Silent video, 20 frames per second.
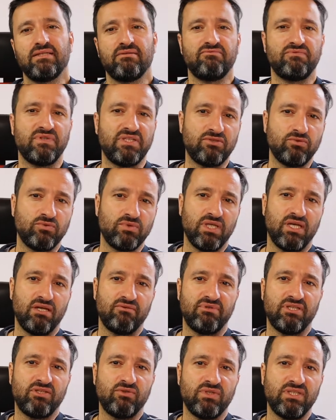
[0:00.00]
Wenn du,
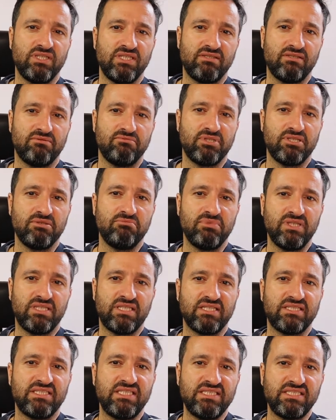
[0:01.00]
wenn du in die
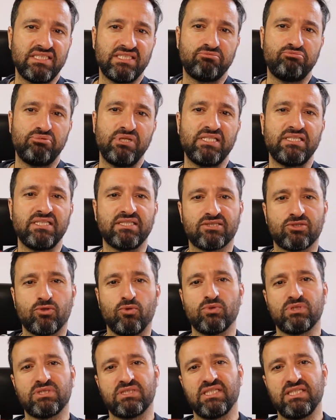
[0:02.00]
Mitte dieses Bildes
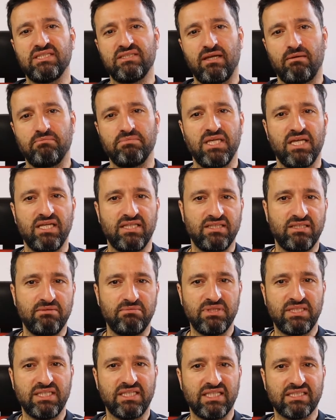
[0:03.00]
guckst, hinter mir, in die
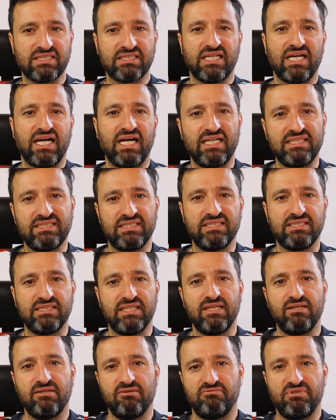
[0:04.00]
Mitte des Kreises,
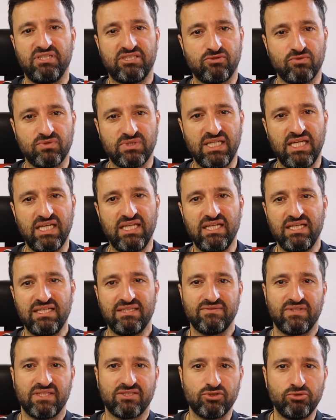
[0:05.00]
wirst du sehen,
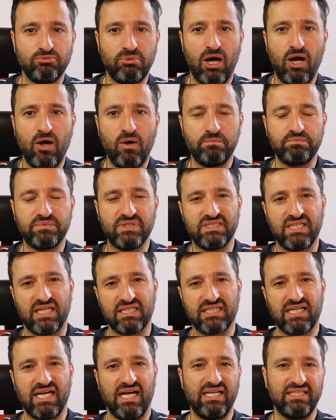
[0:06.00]
dass überhaupt dieser
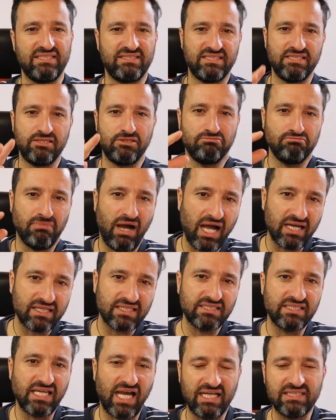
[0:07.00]
Kreis dich
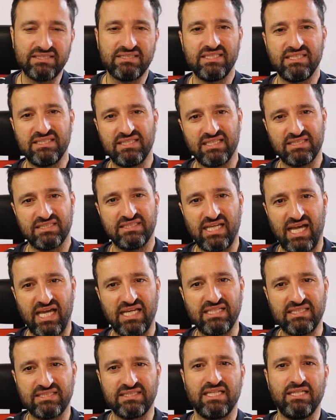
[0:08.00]
magisch anzieht. Das ist
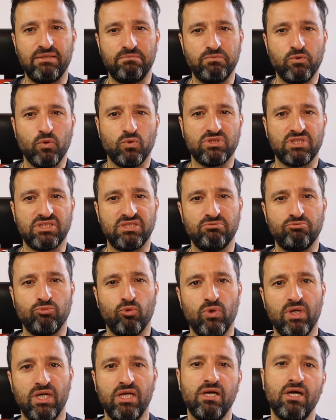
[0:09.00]
eines der
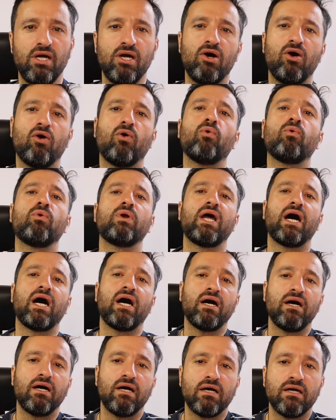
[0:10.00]
Hypnose-Symbole.
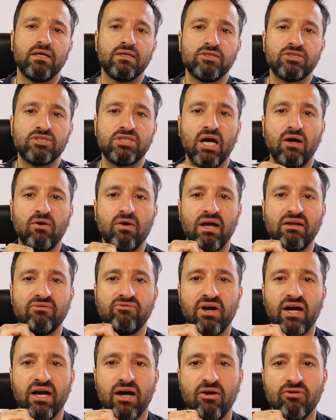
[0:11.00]
Oder schau
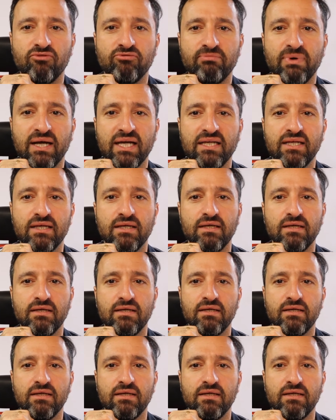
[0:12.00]
einfach auf meine,